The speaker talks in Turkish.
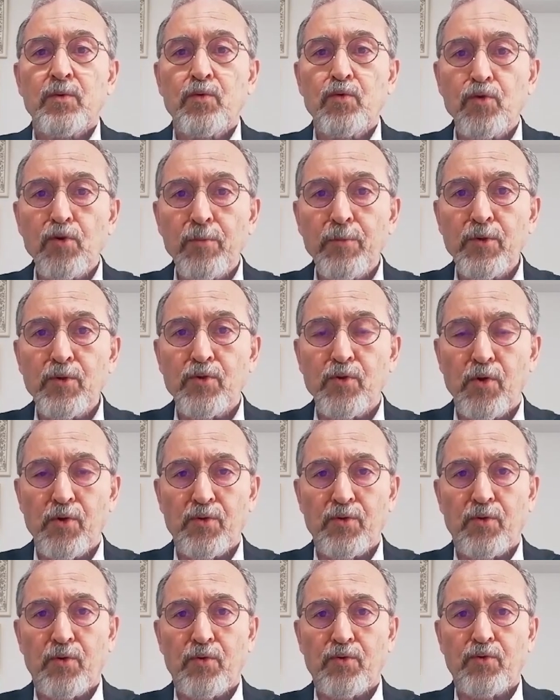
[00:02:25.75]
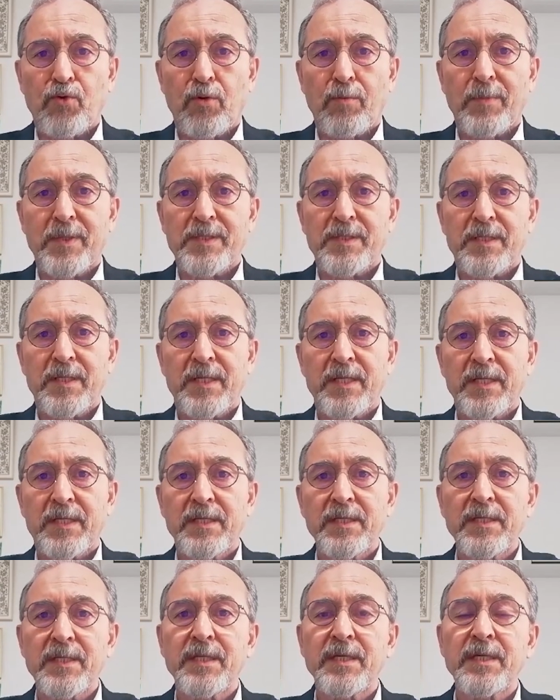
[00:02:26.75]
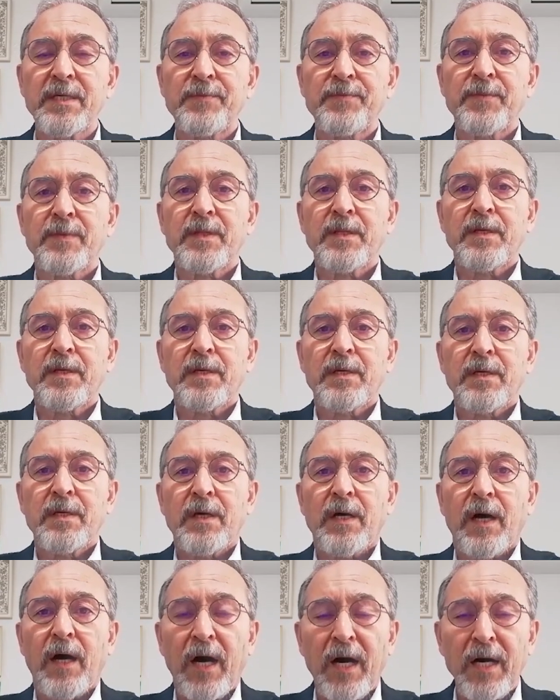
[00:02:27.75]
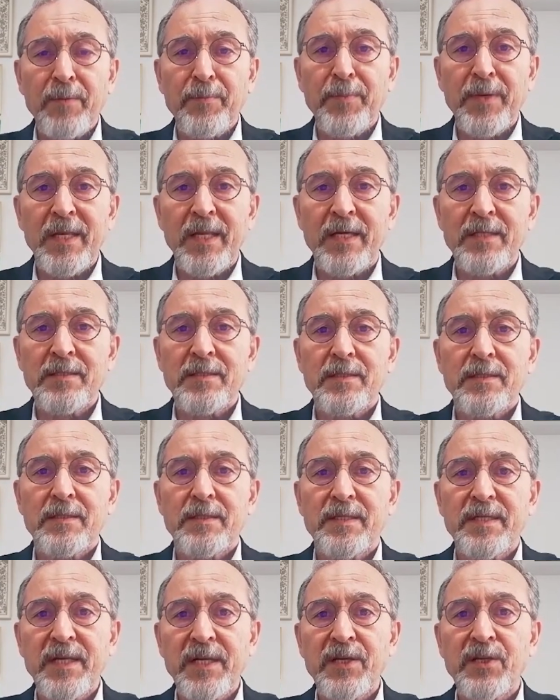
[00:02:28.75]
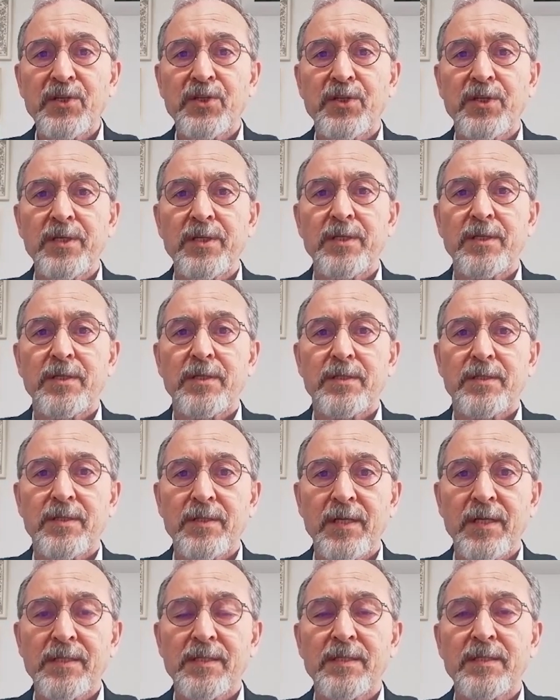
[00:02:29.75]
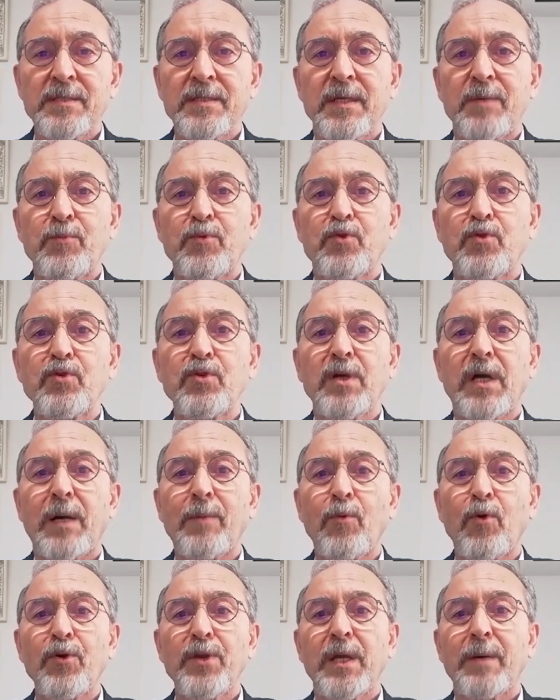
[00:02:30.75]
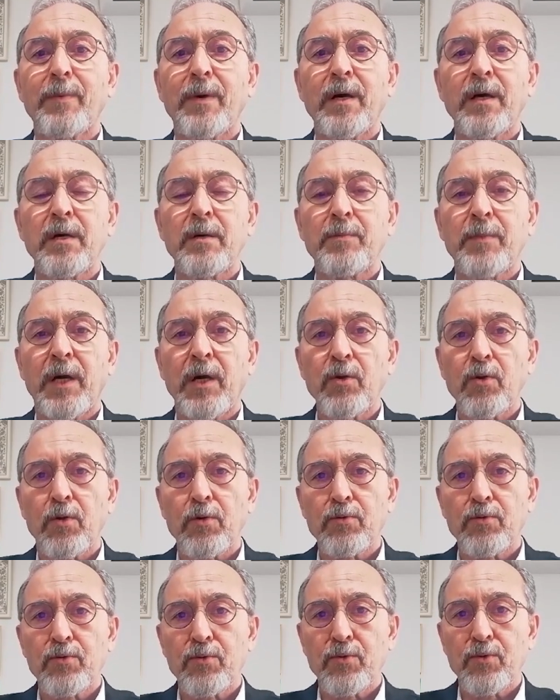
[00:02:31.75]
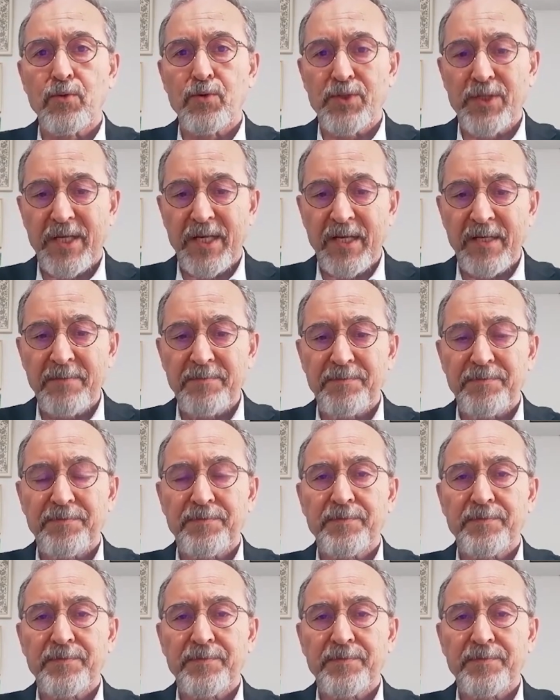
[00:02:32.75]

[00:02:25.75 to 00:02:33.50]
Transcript: durumun söz konusu olması gerekir ki Akbelen direnişi sırasında bütün kamuoyuna ma mal olduğu üzere